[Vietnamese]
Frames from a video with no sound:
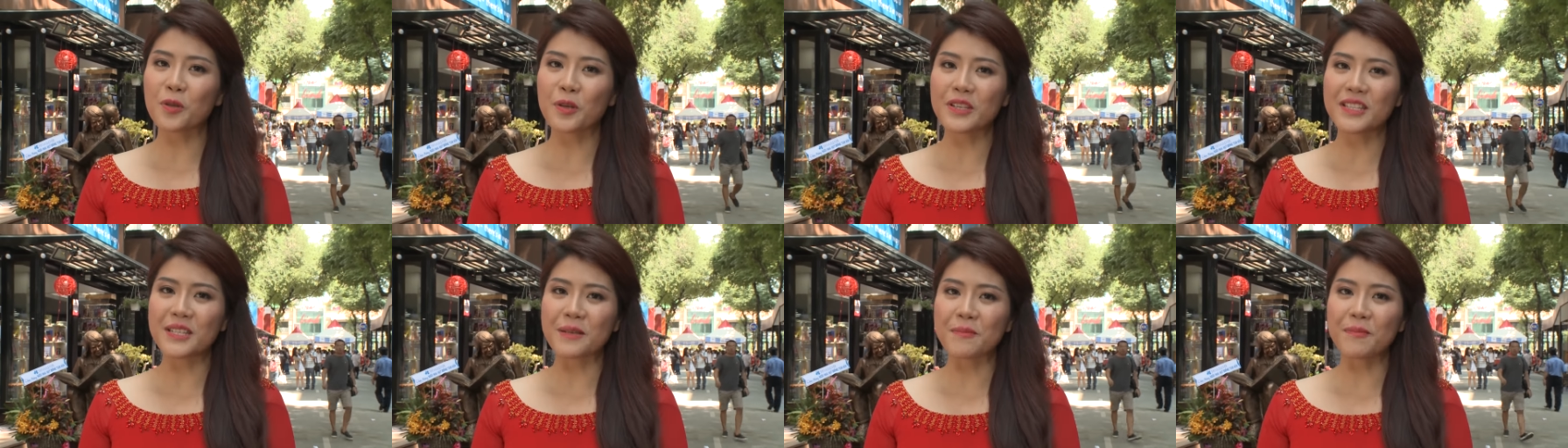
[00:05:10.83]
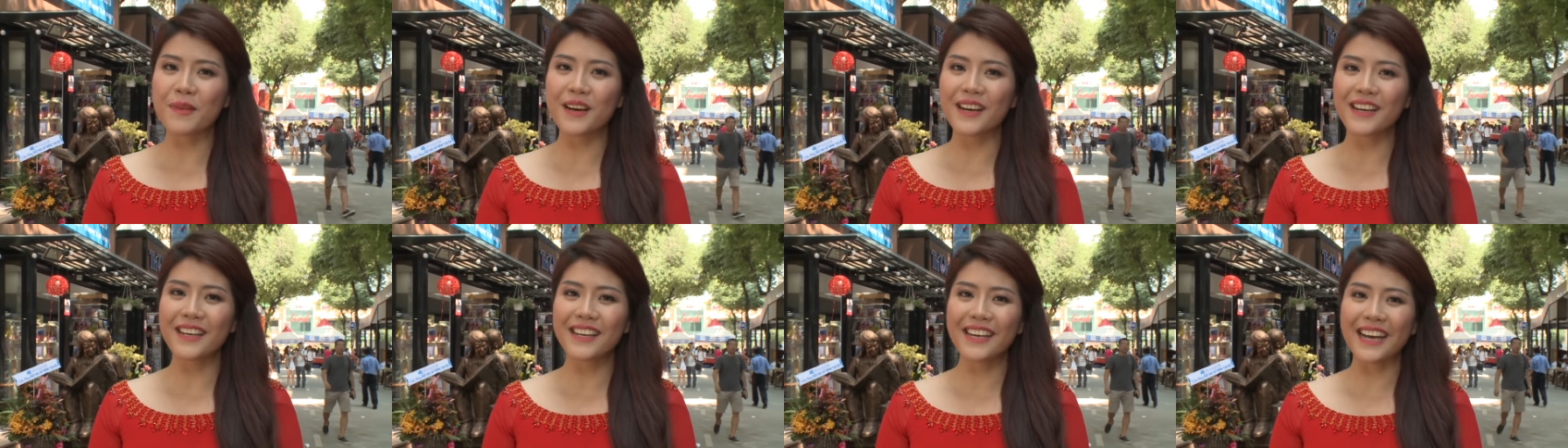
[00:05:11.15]
tuy chỉ
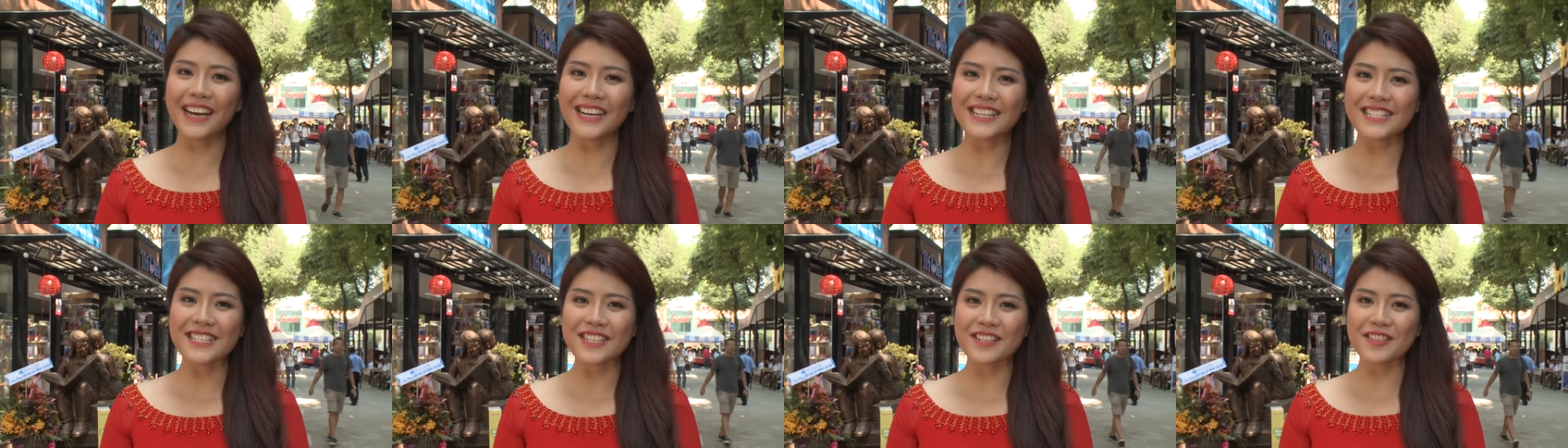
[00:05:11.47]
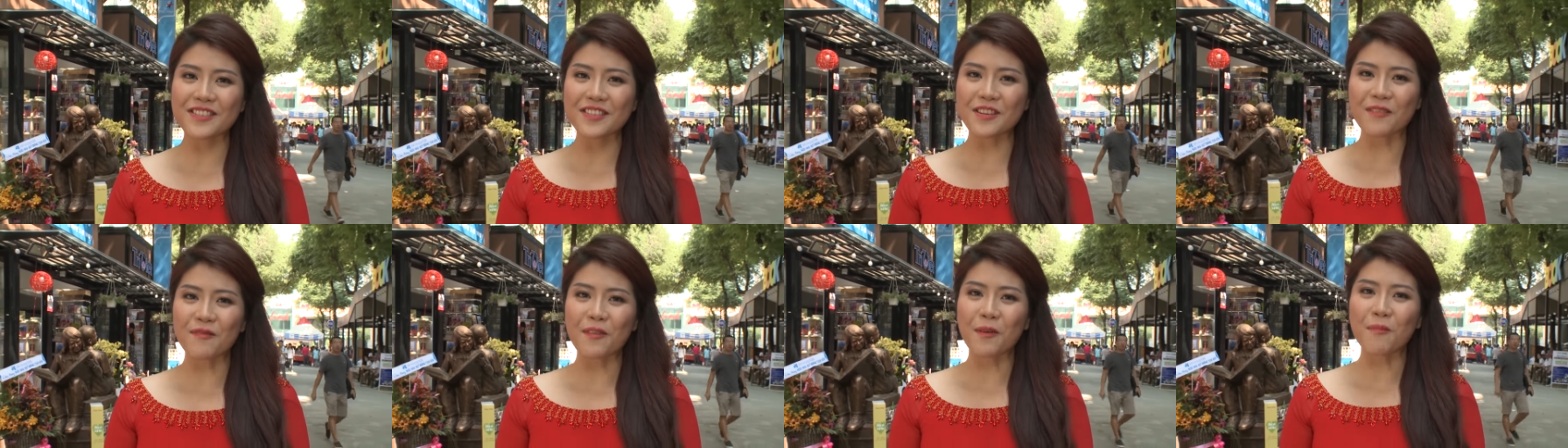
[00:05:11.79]
mới khai
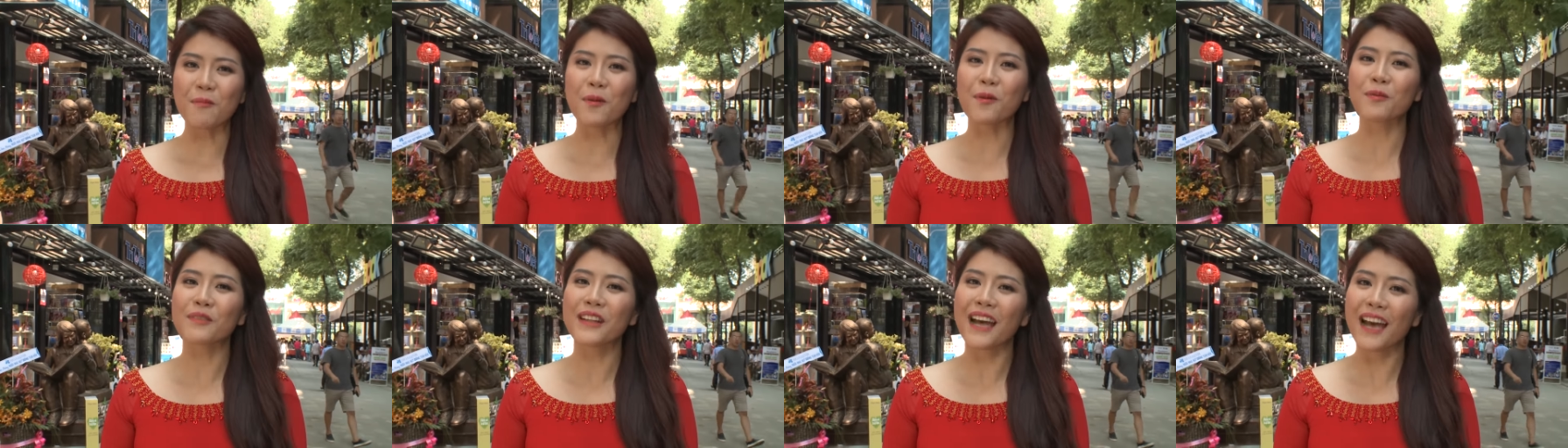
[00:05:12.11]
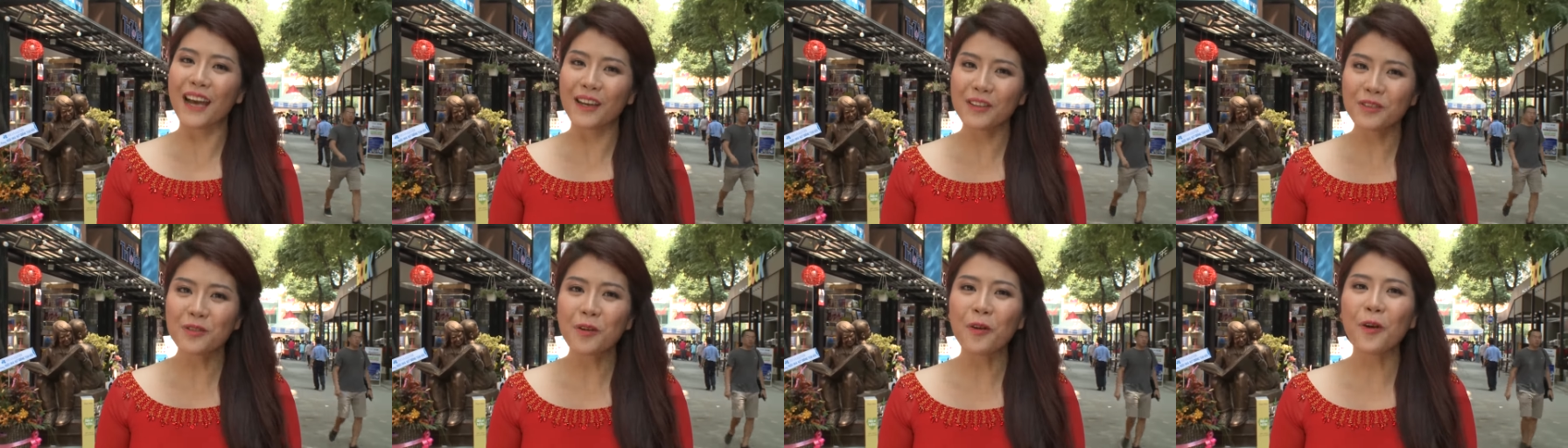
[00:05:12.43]
trương trong vòng 1
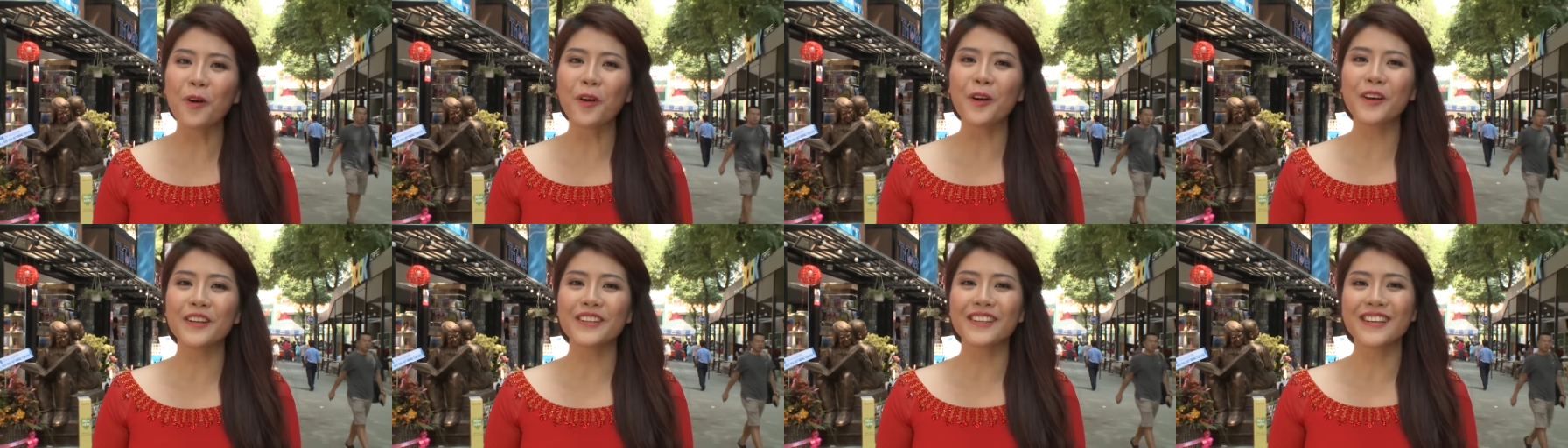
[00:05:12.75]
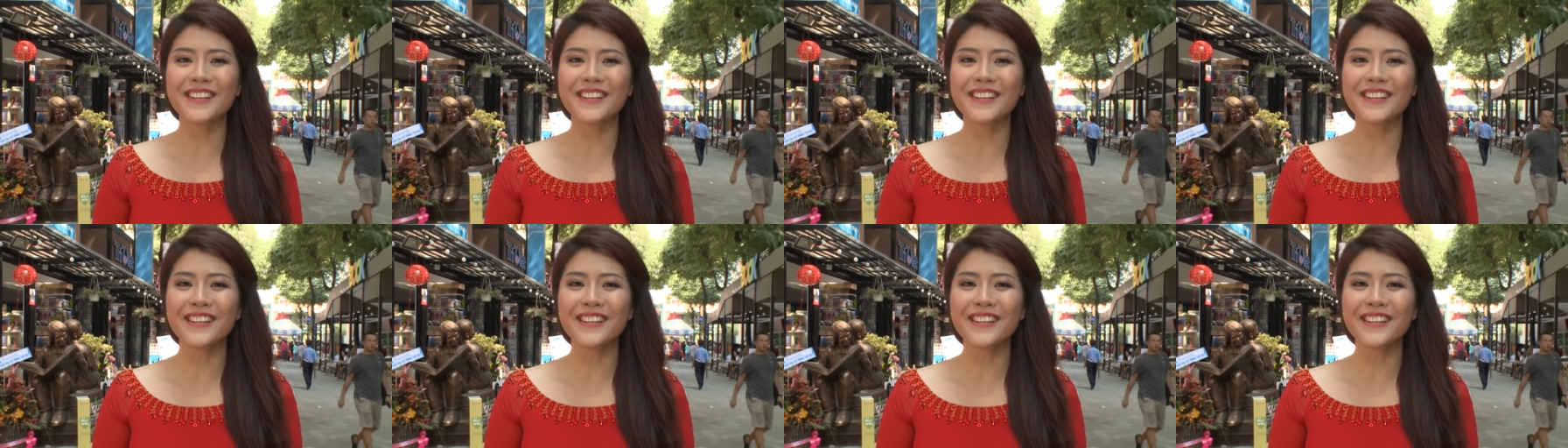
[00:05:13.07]
tháng thôi,